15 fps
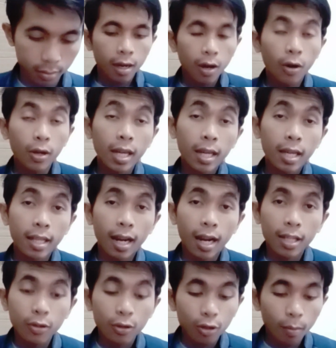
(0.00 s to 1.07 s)
Oke, okay, kita
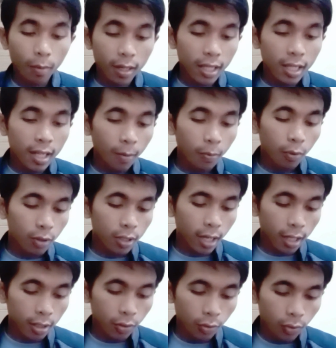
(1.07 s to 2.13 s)
lanjut nomor 31.
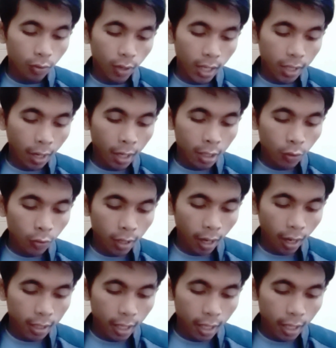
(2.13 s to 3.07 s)
Kita hitung ya.